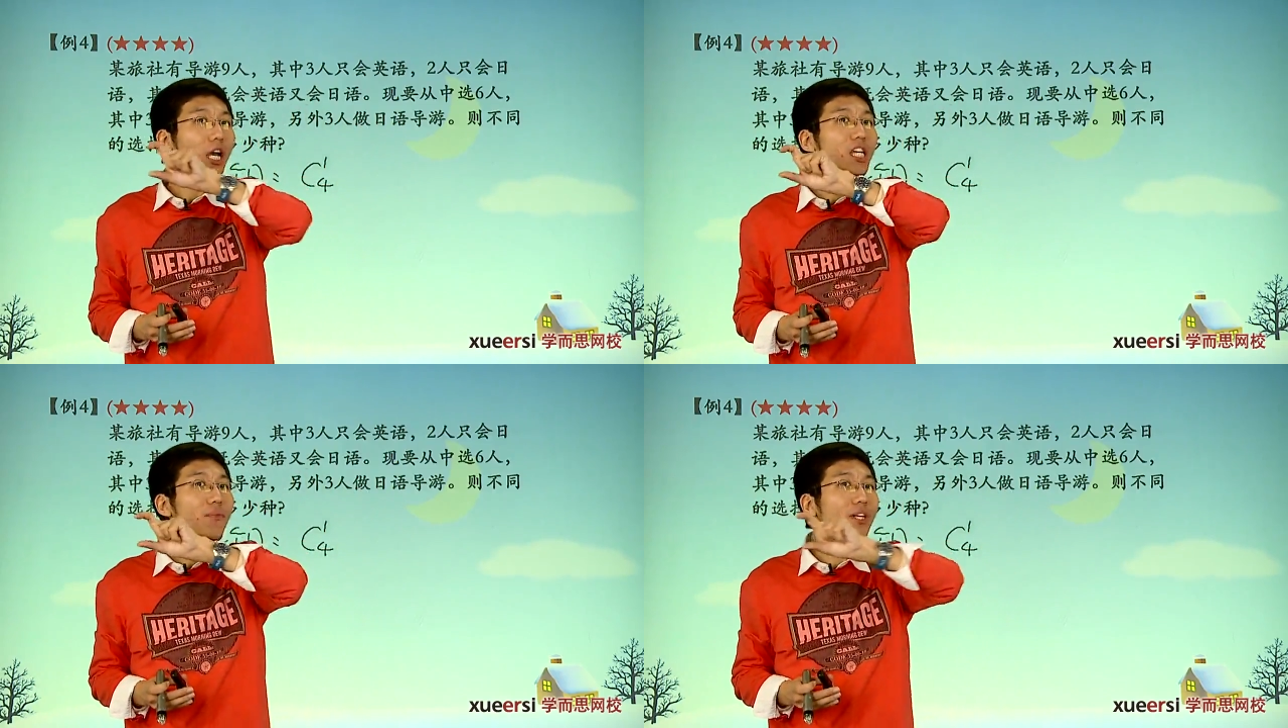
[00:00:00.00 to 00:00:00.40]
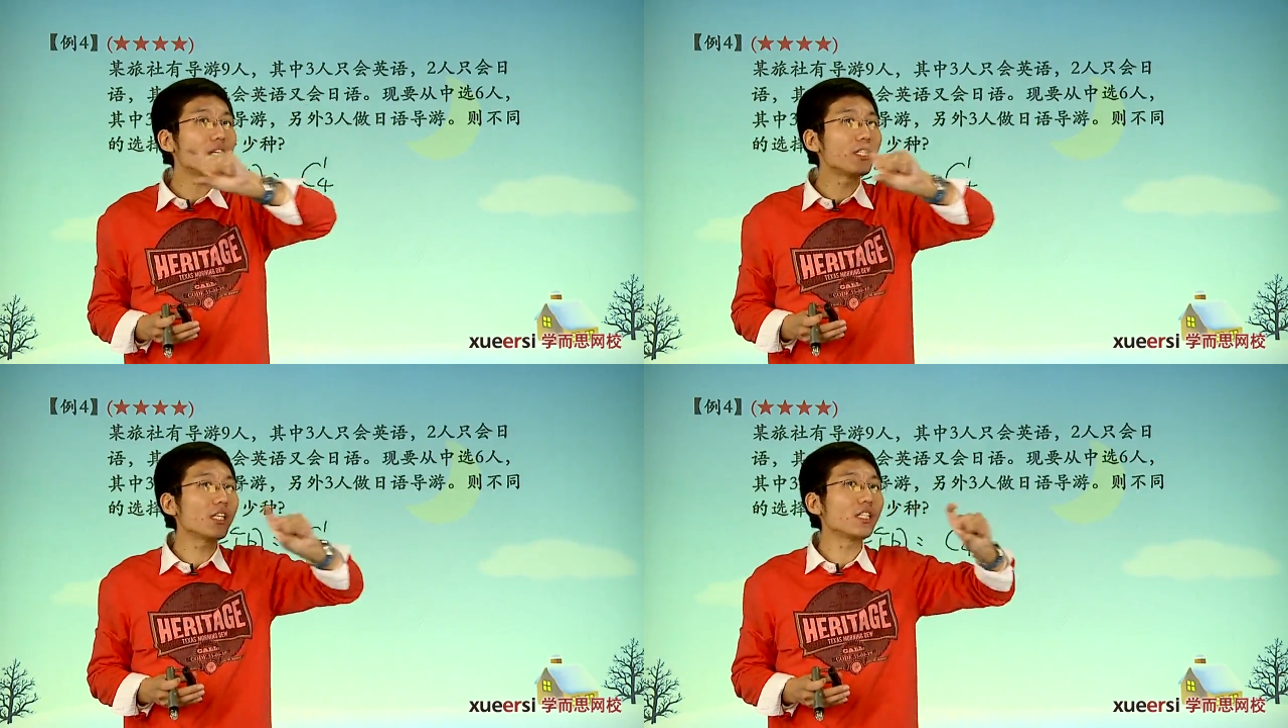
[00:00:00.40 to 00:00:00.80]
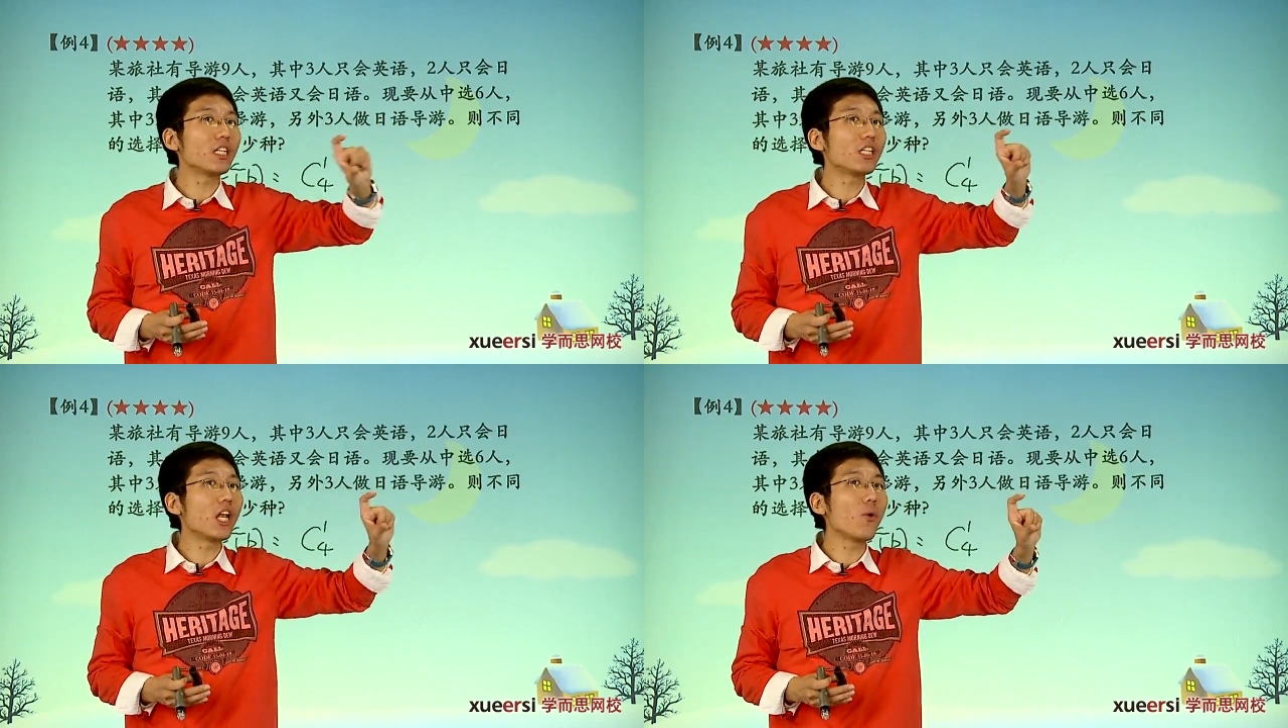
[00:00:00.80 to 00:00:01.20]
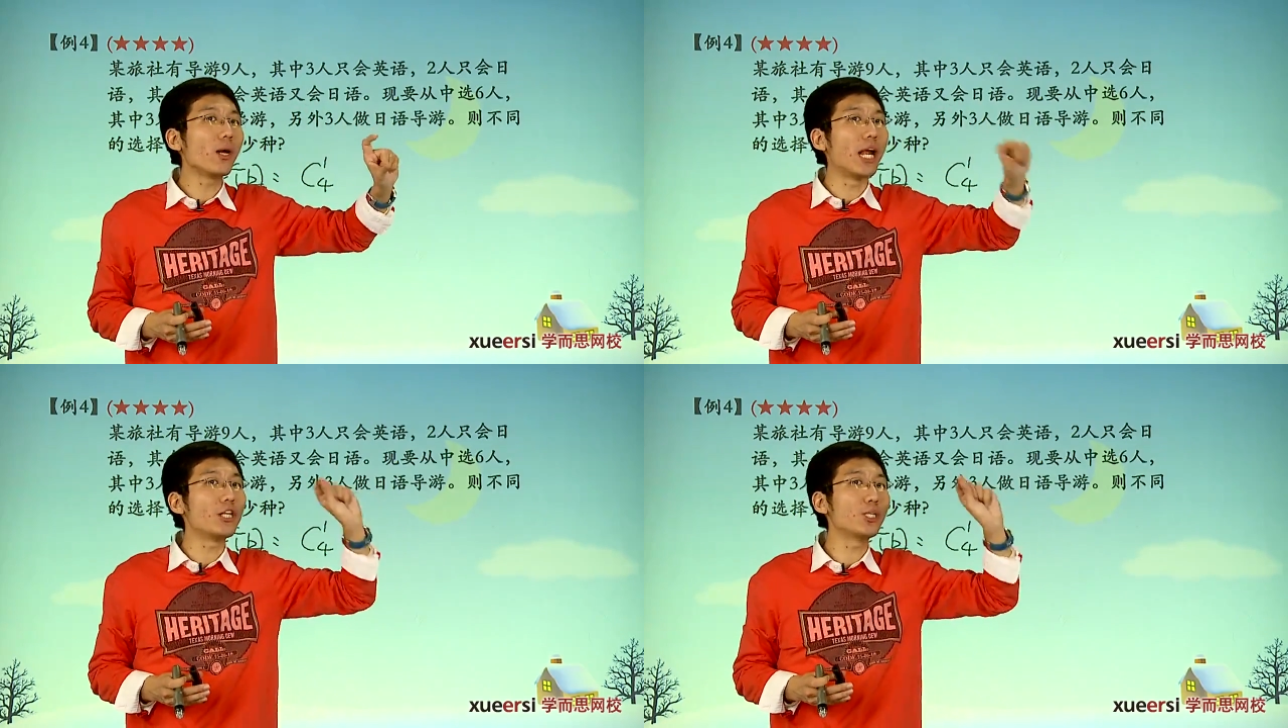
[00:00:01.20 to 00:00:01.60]
意味着剩下的这六个
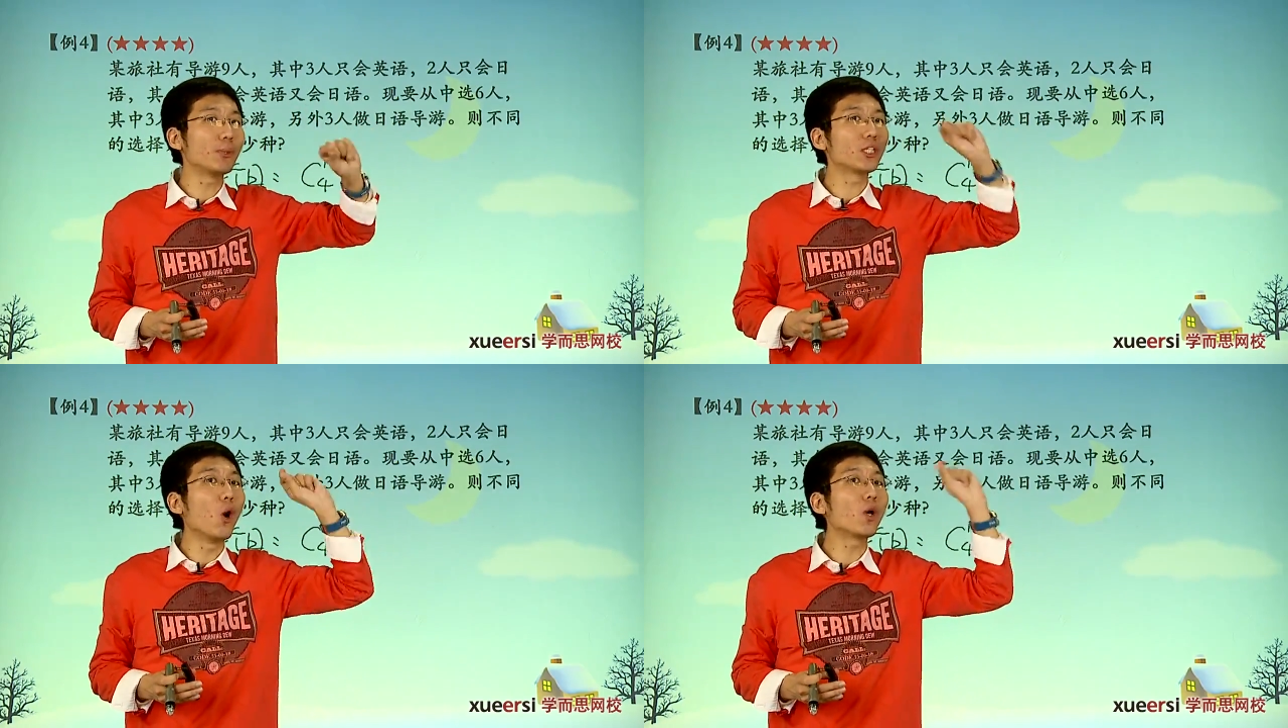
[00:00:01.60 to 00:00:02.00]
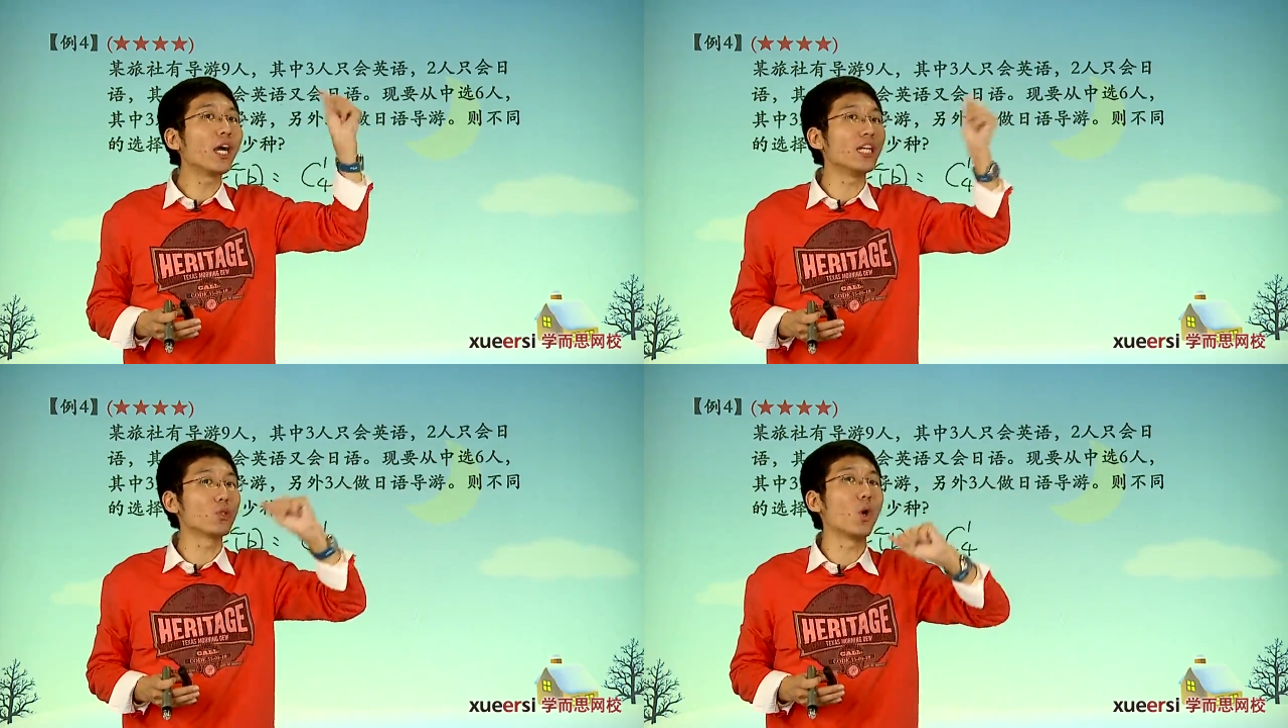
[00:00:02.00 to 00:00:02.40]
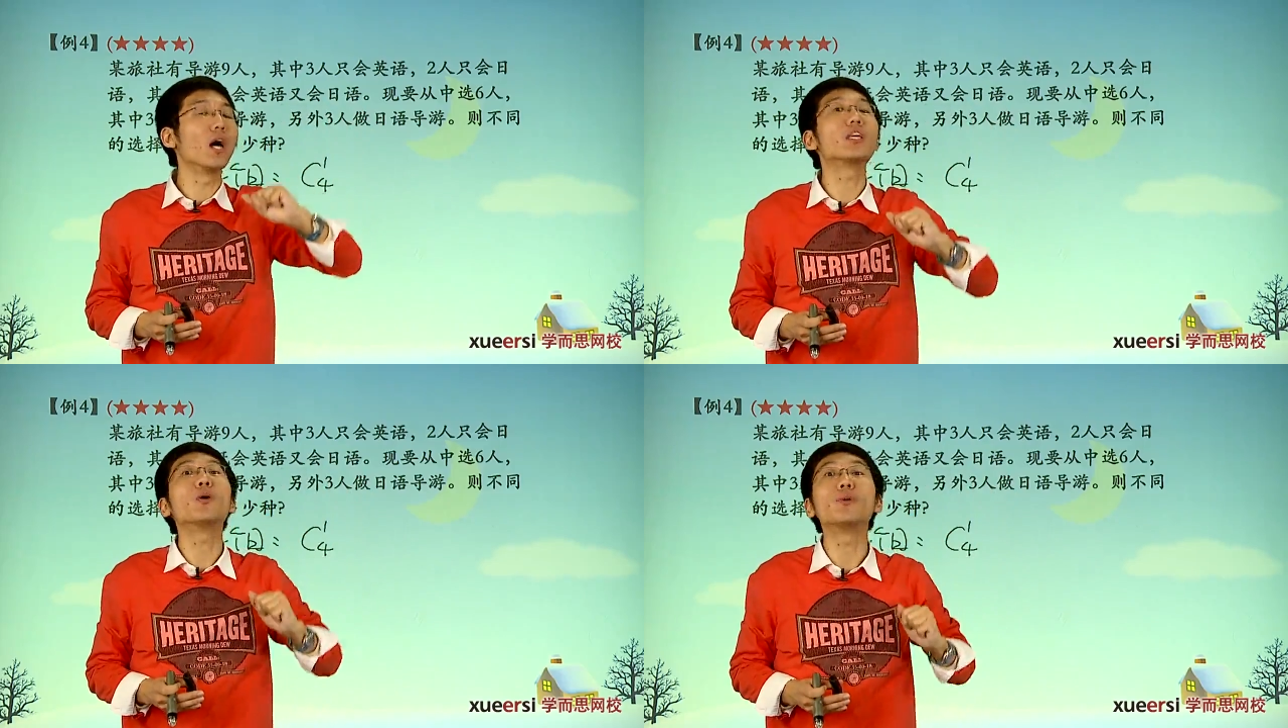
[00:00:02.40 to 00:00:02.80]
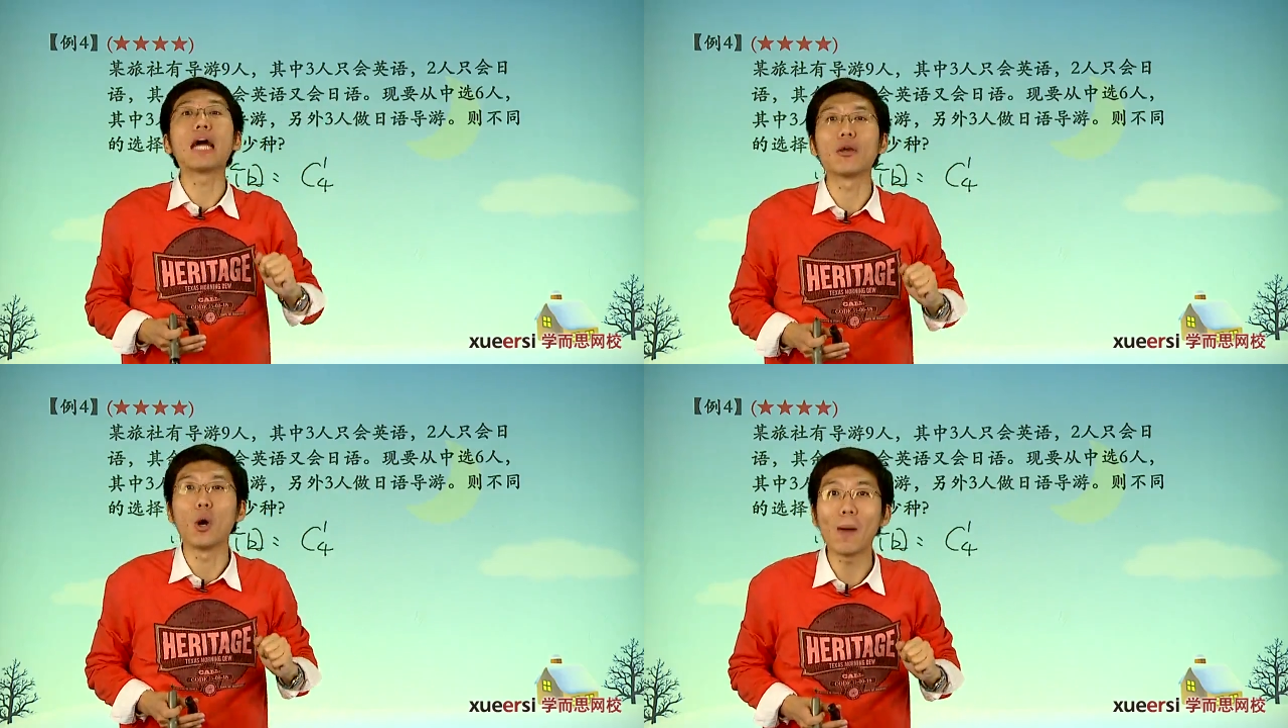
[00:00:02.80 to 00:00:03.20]
人是不是都可以做英语
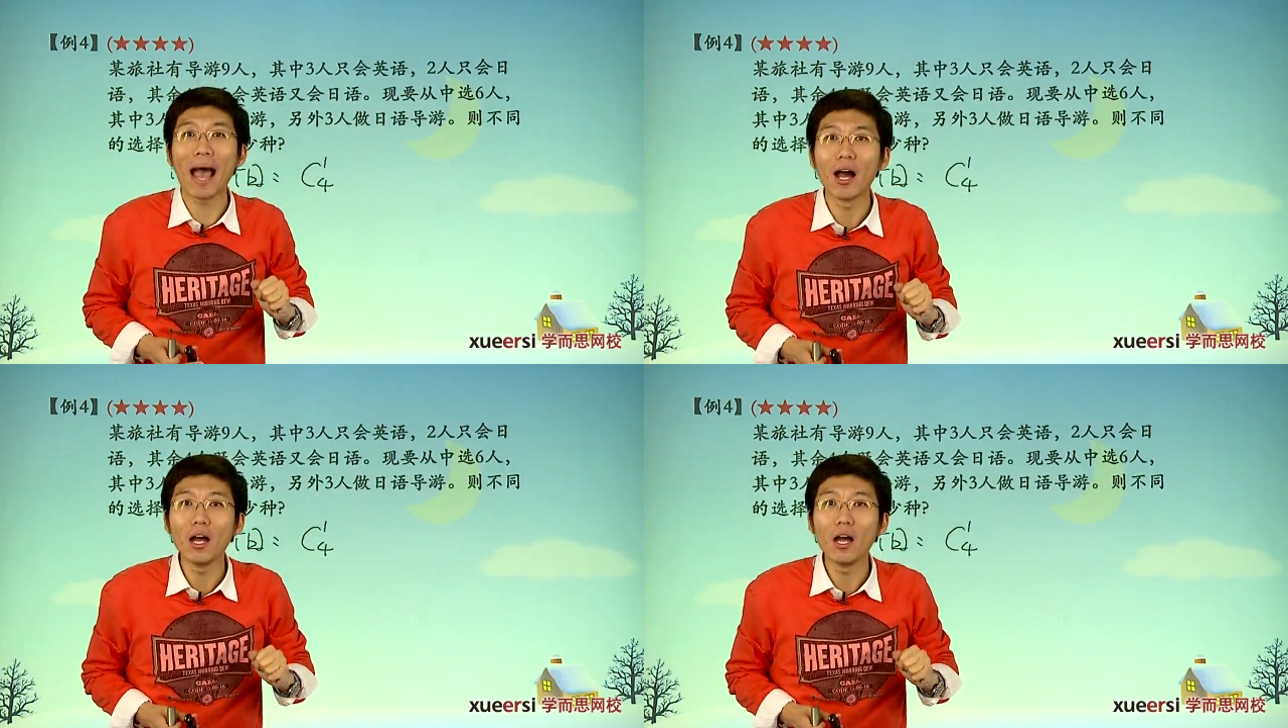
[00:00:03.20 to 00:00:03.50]
导游吧？